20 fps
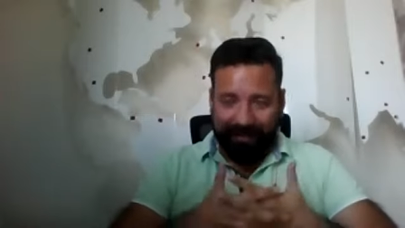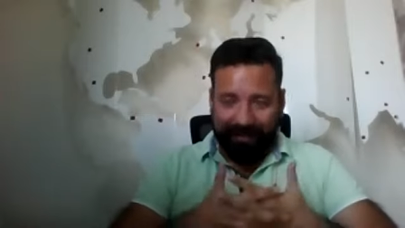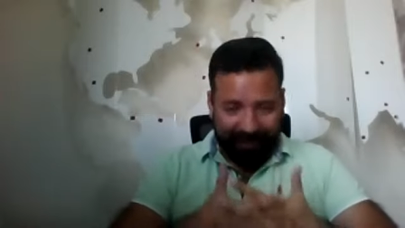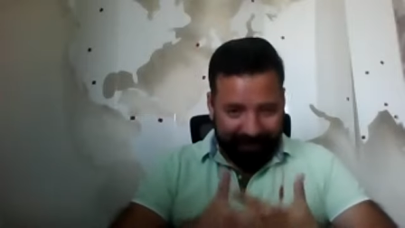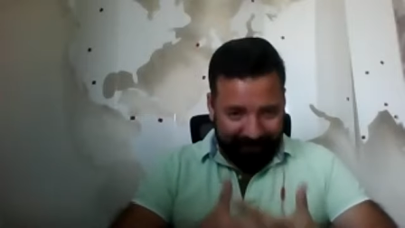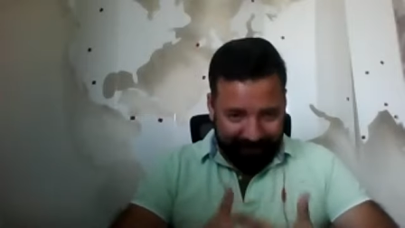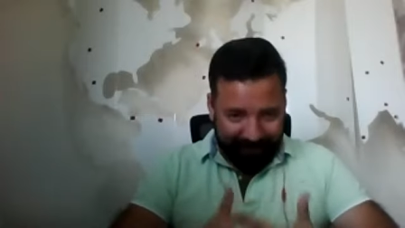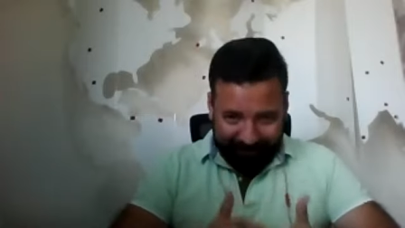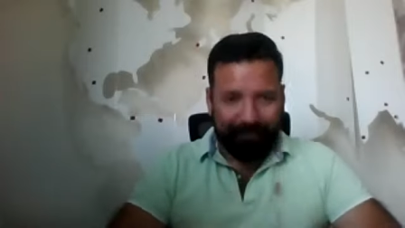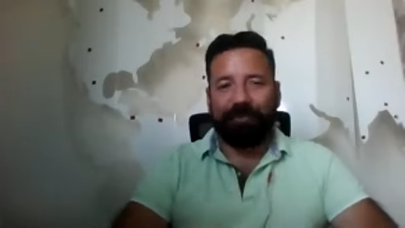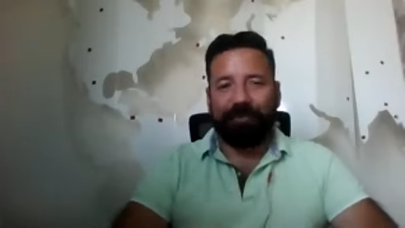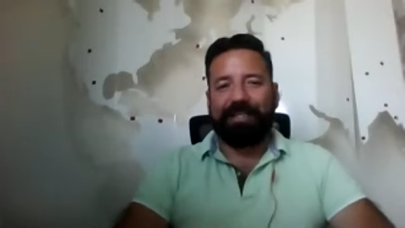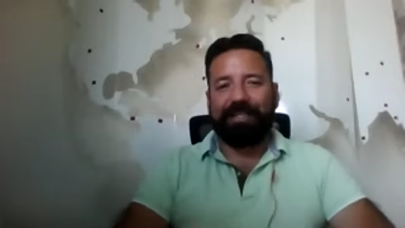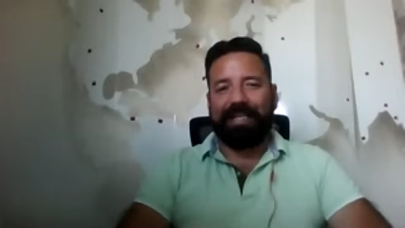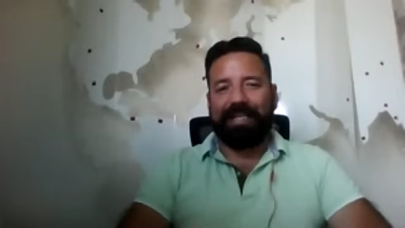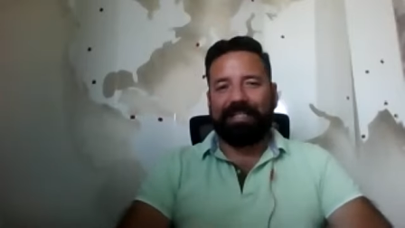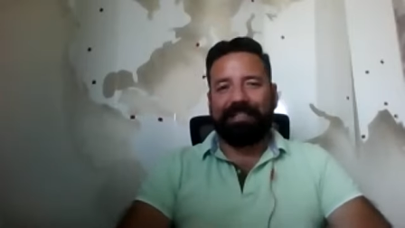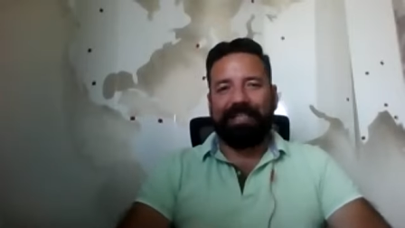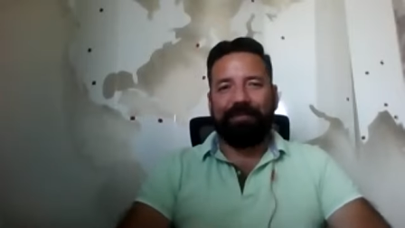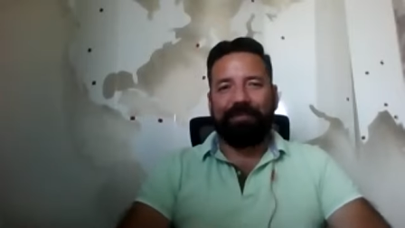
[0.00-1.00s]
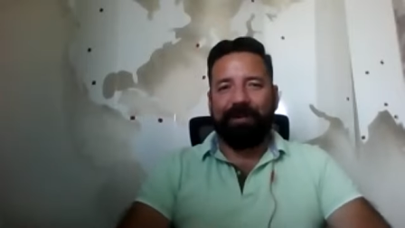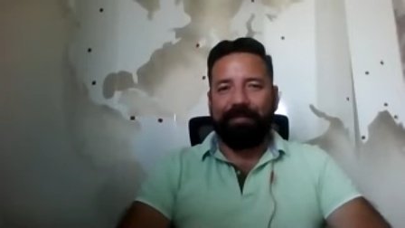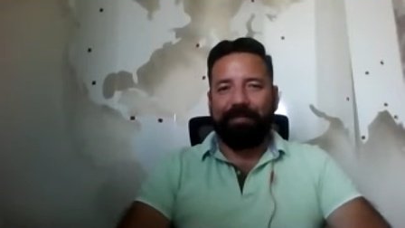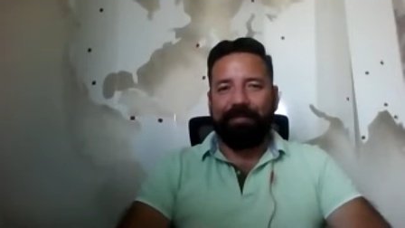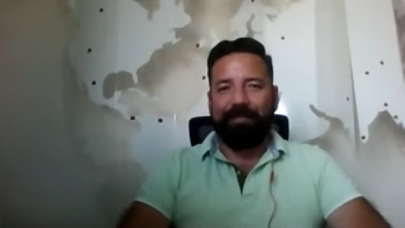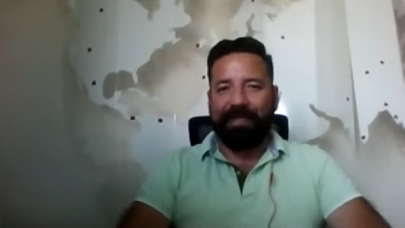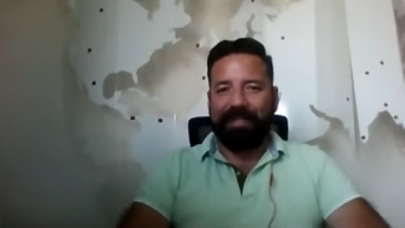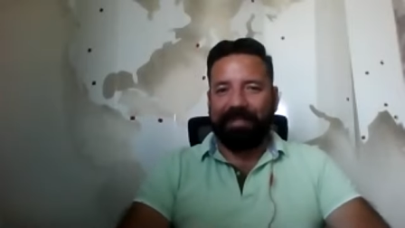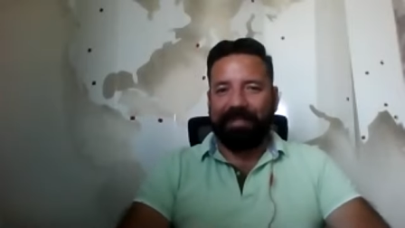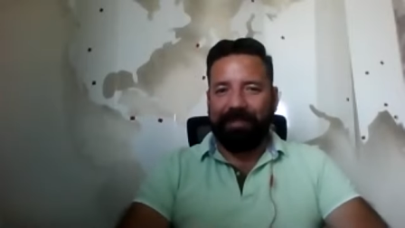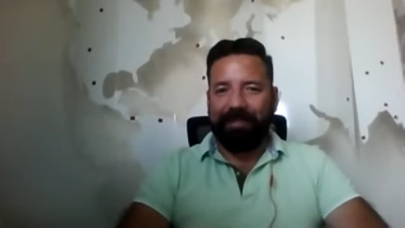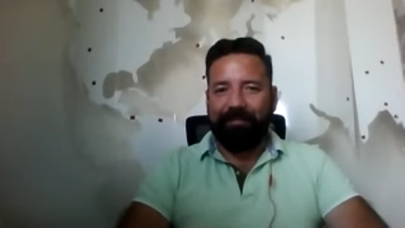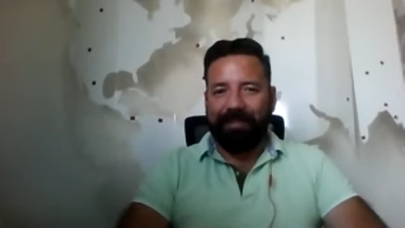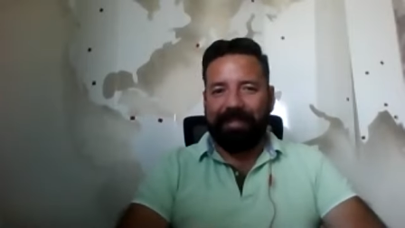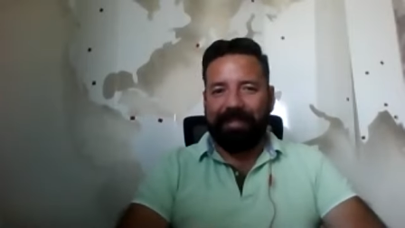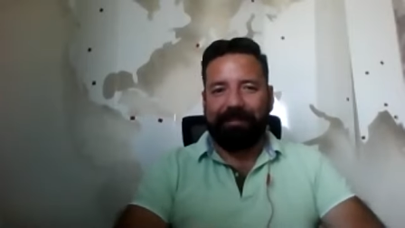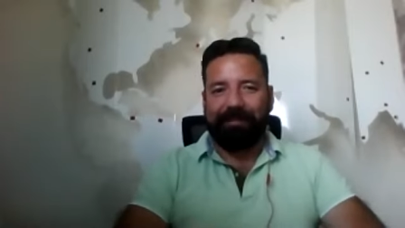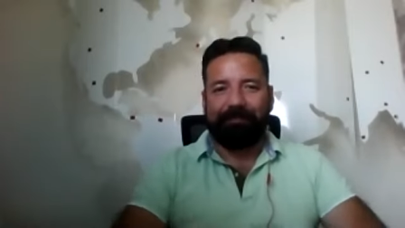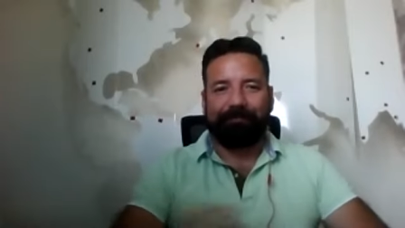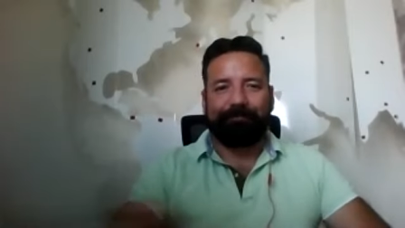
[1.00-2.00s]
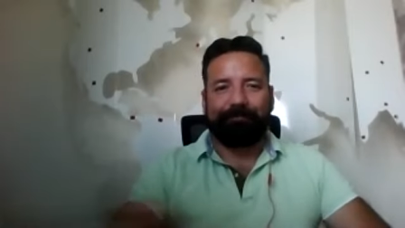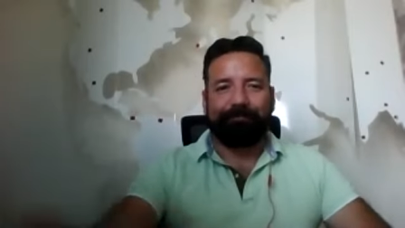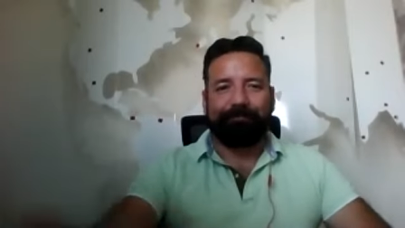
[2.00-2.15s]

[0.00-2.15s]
Muchas gracias, Isaac, nuevamente. Eh,